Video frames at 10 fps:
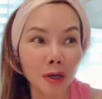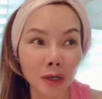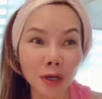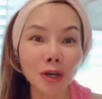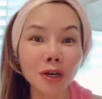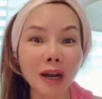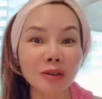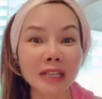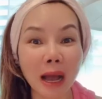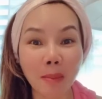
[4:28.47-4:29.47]
คือเรา
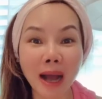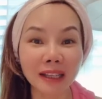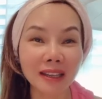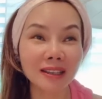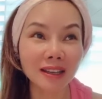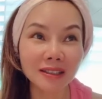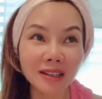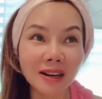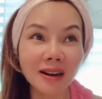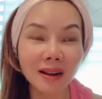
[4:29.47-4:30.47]
สามารถที่จะยื
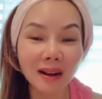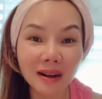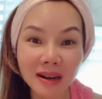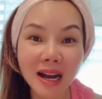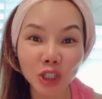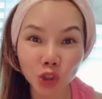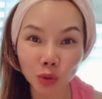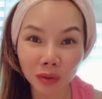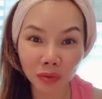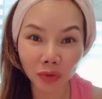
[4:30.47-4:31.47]
นเลือกชุ
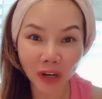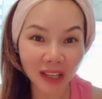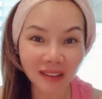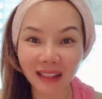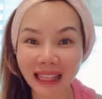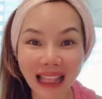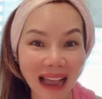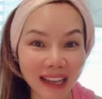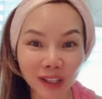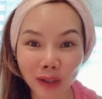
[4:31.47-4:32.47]
ดเดรสลา
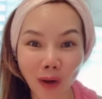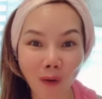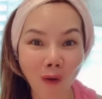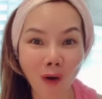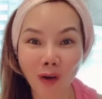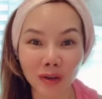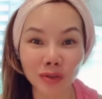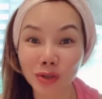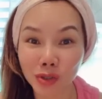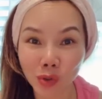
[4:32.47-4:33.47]
ยดอก
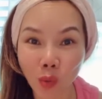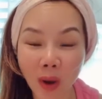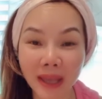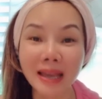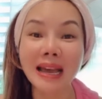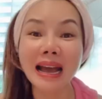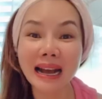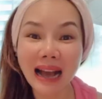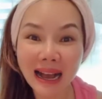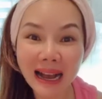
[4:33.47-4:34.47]
สว
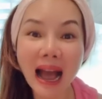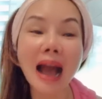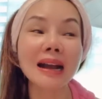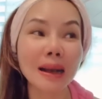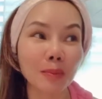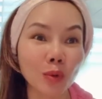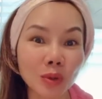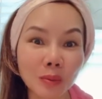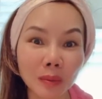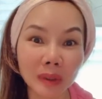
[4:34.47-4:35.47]
ยๆข้างๆกับคุณ
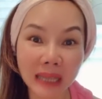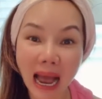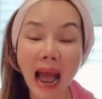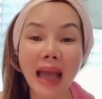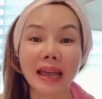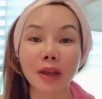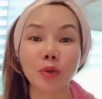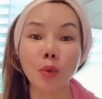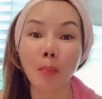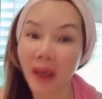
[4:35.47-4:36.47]
ยายอา
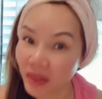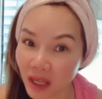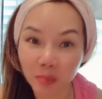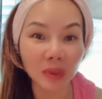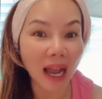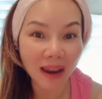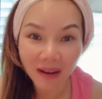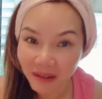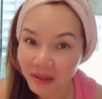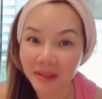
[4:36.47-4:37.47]
ยุ 80 ได้
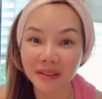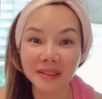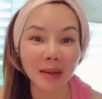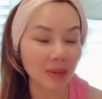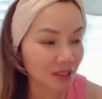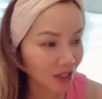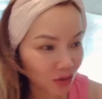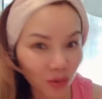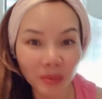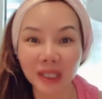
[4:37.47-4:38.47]
เลยสามารถใส่
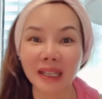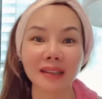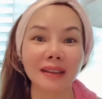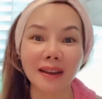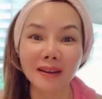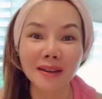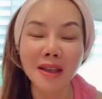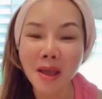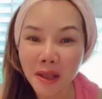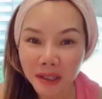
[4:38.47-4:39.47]
ชุดเหมือนกันได้เลย
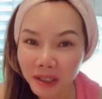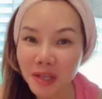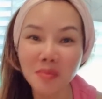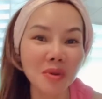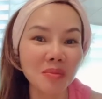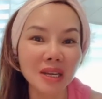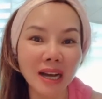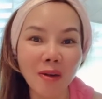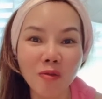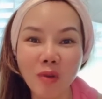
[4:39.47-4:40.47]
ที่นี่ไม่มี
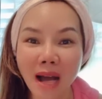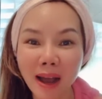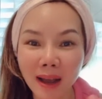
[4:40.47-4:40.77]
คำว่า